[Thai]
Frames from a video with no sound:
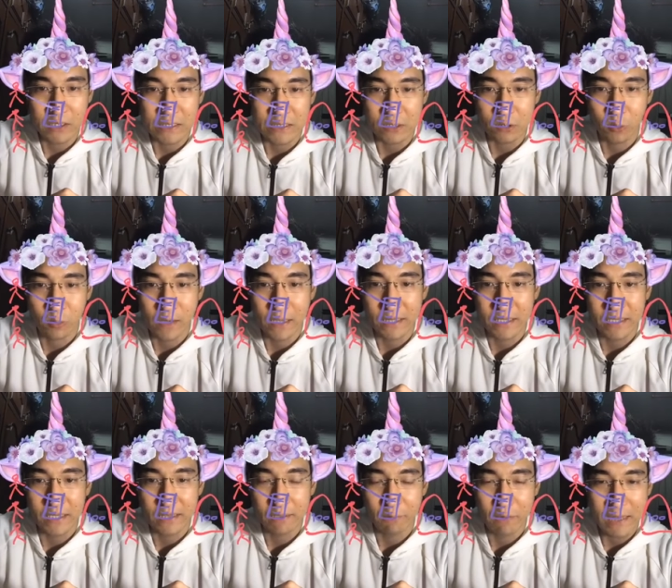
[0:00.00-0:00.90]
ถือธงอัน
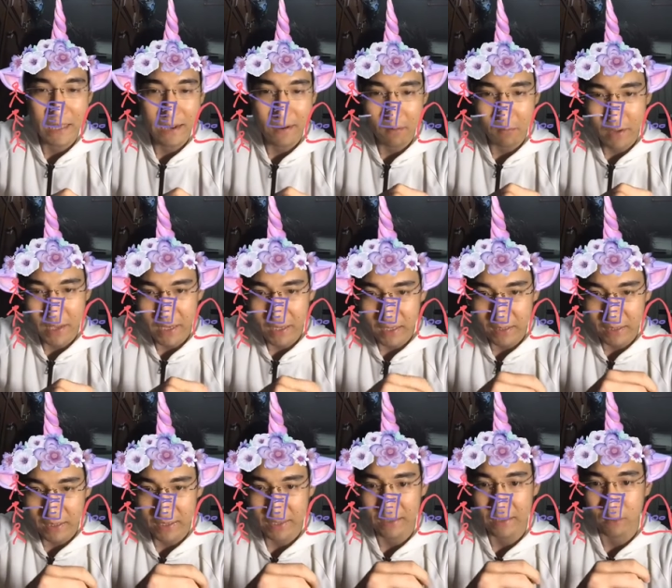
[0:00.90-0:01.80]
นี้ แล้วเวลาเขาให้คะ
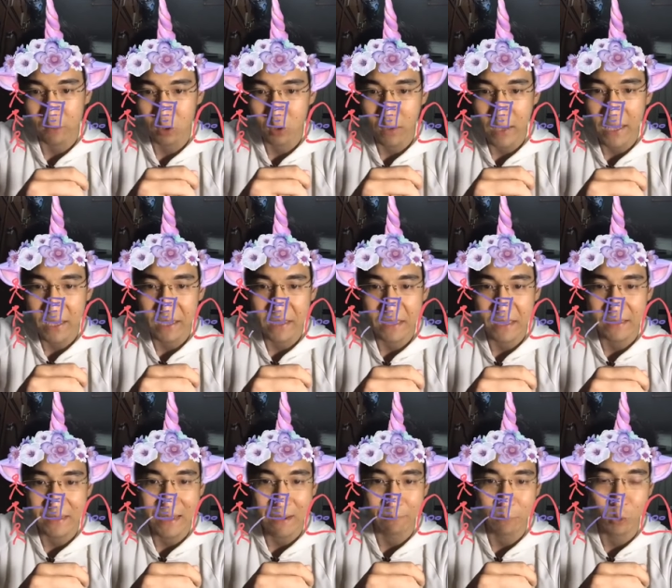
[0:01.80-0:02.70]
แนนเขาต้องให้คะแน
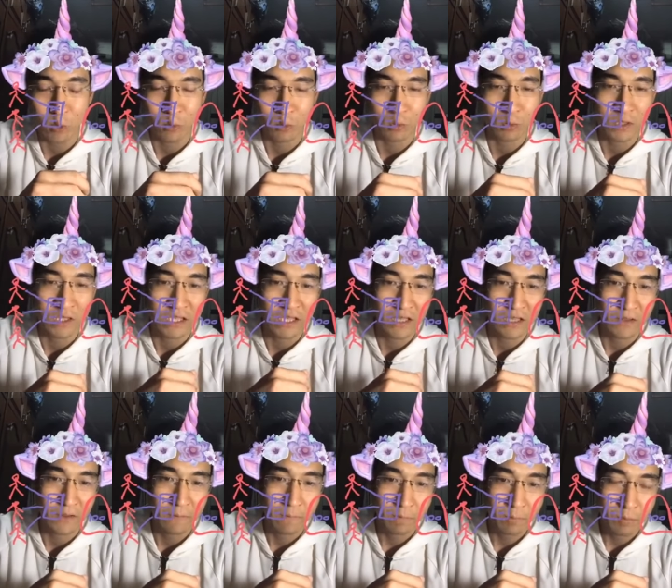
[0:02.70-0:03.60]
นตามธงตัวนี้
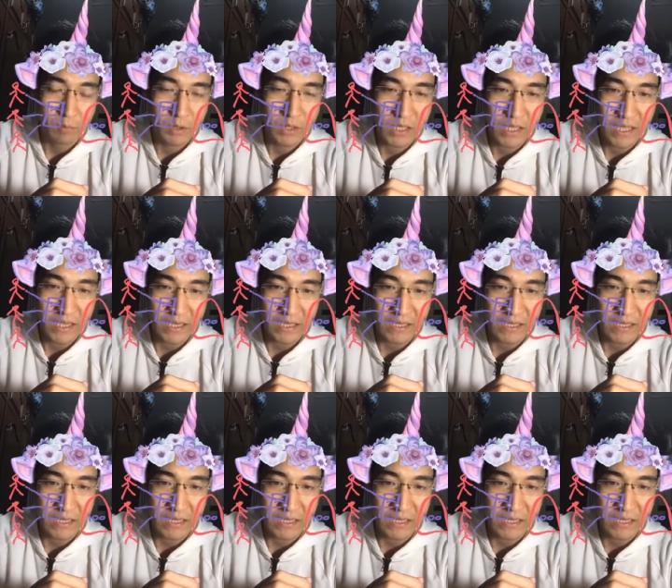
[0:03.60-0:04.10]
เพื่อให้คะ